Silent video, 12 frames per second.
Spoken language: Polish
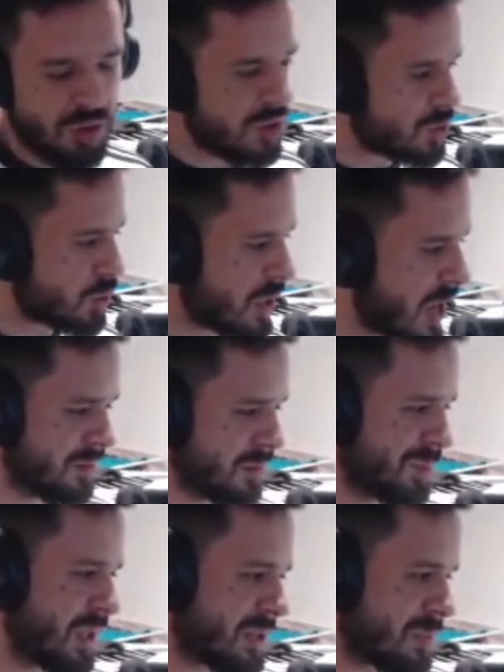To jest okej.
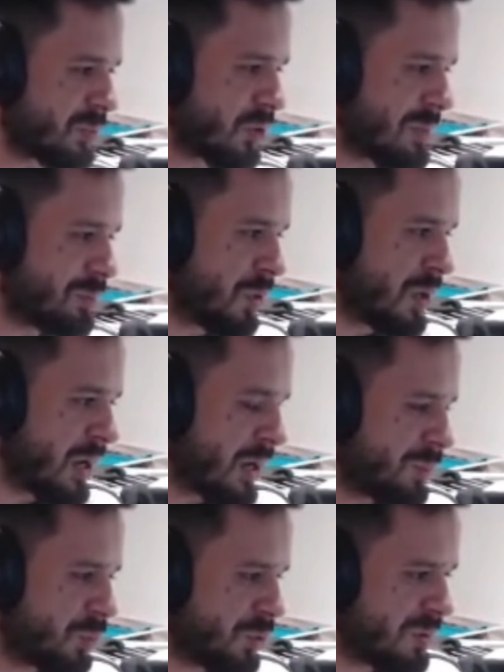Okay. Na tym trochę
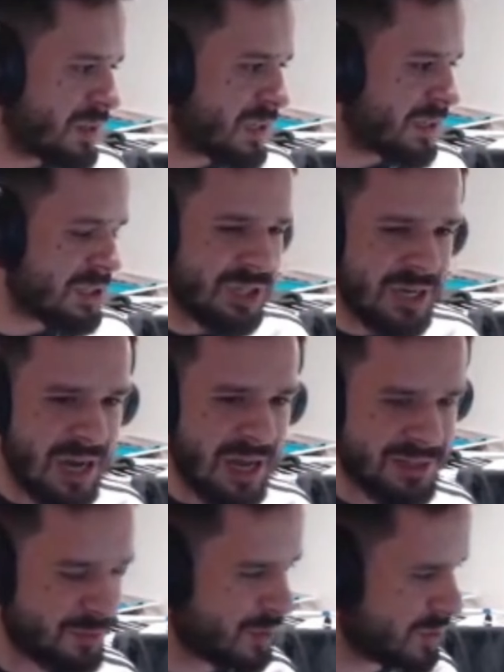polega budowanie też
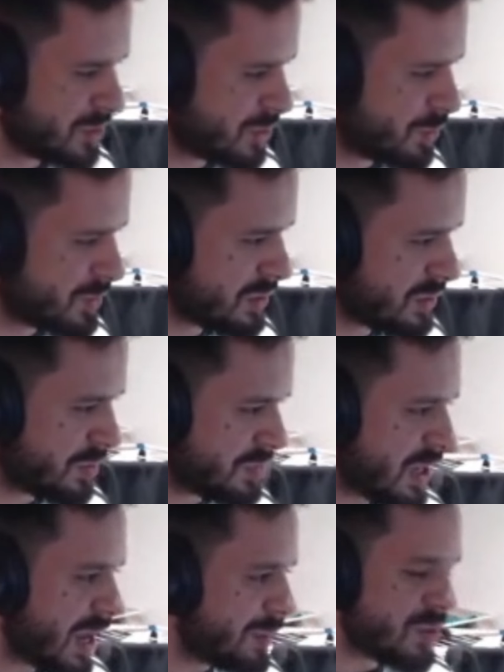relacji międzyludzkich, że
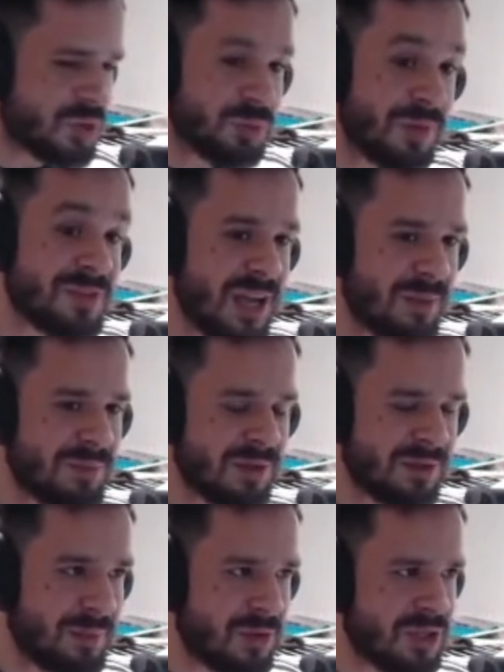wzajemnie sobie, wzajem,
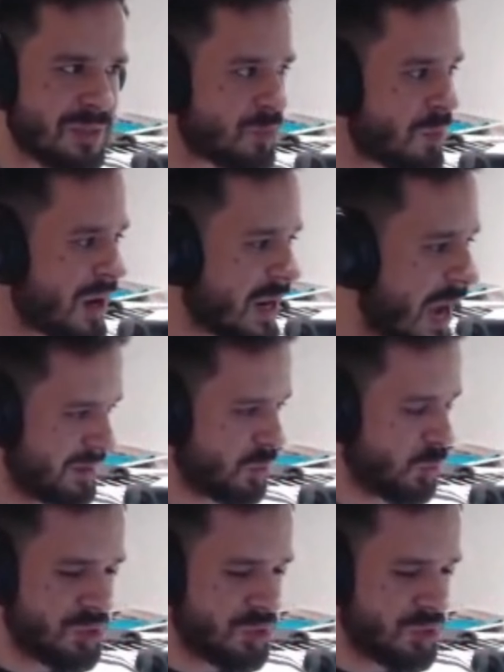wzajemnie sobie pomagamy.